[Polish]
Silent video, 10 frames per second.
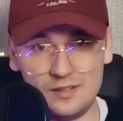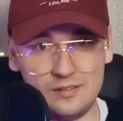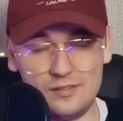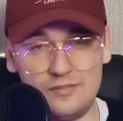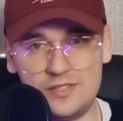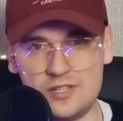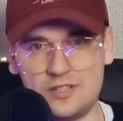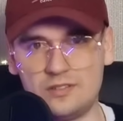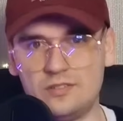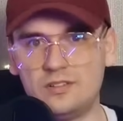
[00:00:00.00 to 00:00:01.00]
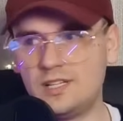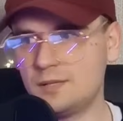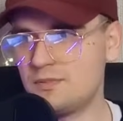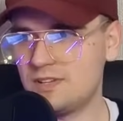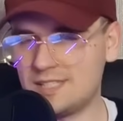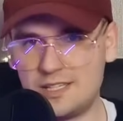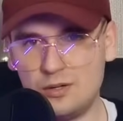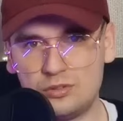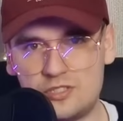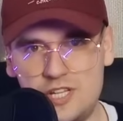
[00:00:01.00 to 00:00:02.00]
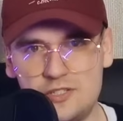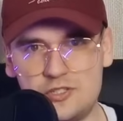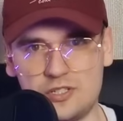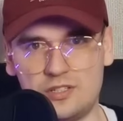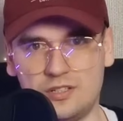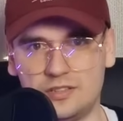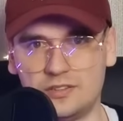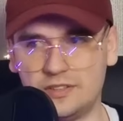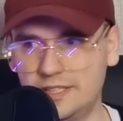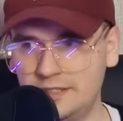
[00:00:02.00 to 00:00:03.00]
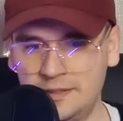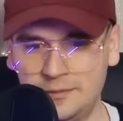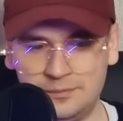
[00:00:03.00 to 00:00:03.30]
e, wiecie, no jakby takie odcięcie trochę, no nie?